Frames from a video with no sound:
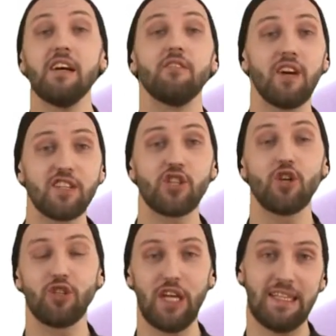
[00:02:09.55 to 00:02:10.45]
Вас
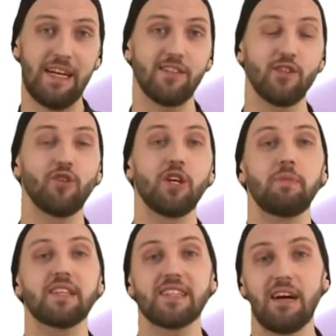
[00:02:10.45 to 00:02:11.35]
ждет театрализованное
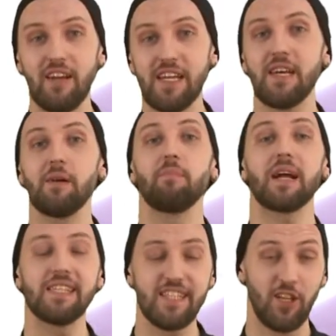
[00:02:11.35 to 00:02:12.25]
представление
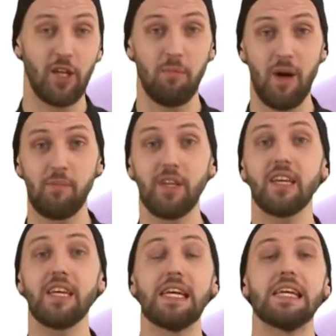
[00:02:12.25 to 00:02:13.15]
«Проделки
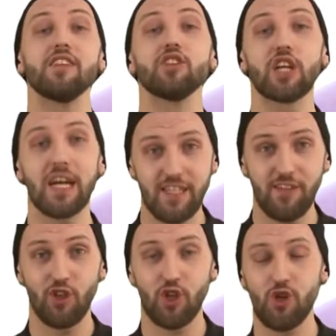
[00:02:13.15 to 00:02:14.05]
Бабы-Яги»,
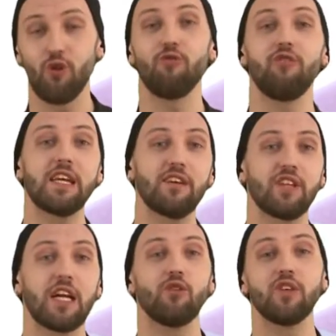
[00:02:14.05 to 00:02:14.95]
интерактивное шоу в фойе
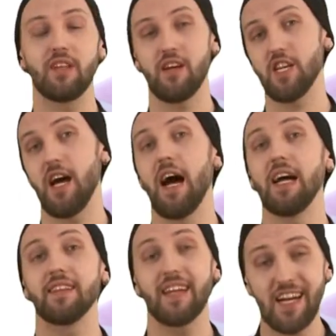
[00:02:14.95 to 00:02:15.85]
второго этажа, а
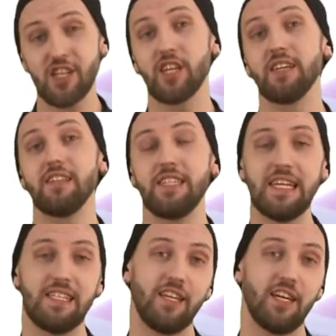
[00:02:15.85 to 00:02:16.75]
также
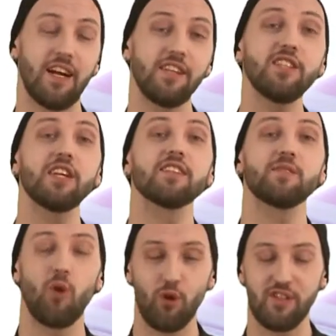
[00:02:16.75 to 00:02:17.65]
дети и их родители
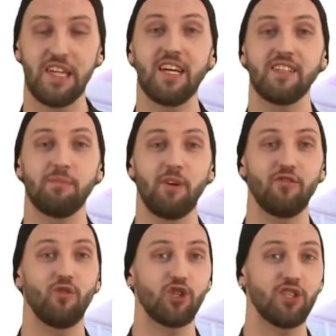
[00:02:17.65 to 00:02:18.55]
смогут занять себя в
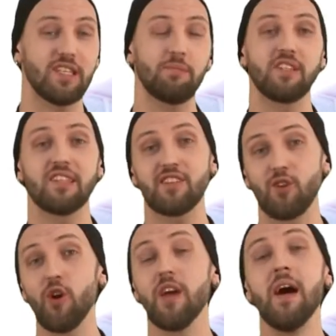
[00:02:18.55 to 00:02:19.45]
творческой
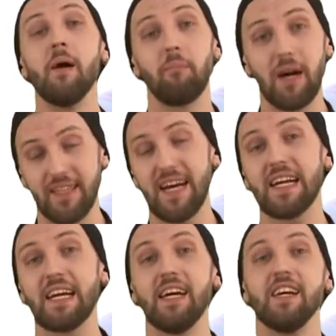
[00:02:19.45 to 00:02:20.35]
мастерской «Подарок
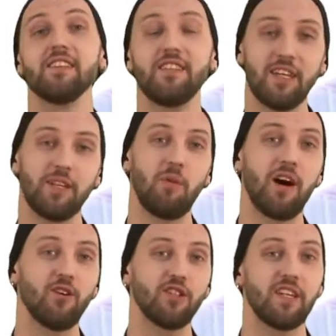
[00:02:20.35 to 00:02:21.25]
Деда
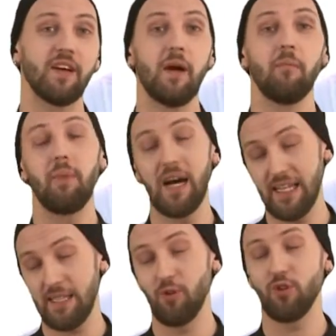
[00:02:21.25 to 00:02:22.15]
Мороза».
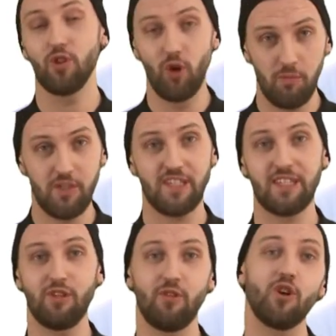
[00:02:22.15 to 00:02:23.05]
Поэтому Дом
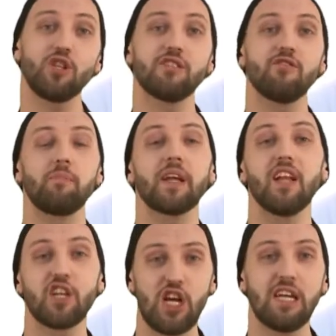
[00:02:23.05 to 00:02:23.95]
детского творчества
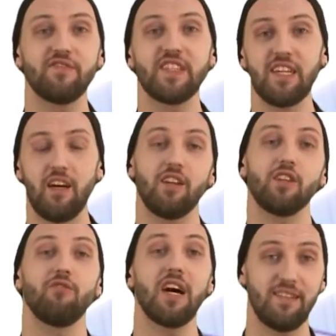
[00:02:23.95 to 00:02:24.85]
приглашает всех
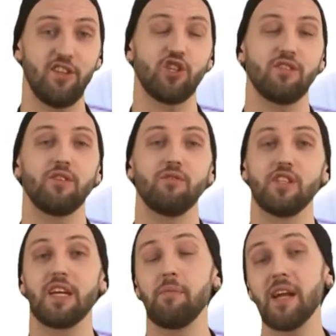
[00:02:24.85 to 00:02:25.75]
26
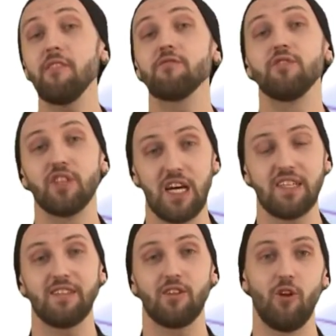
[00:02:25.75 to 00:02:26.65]
декабря в
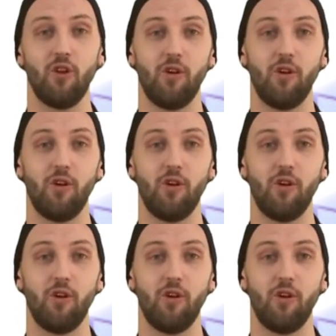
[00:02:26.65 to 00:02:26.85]
12.00.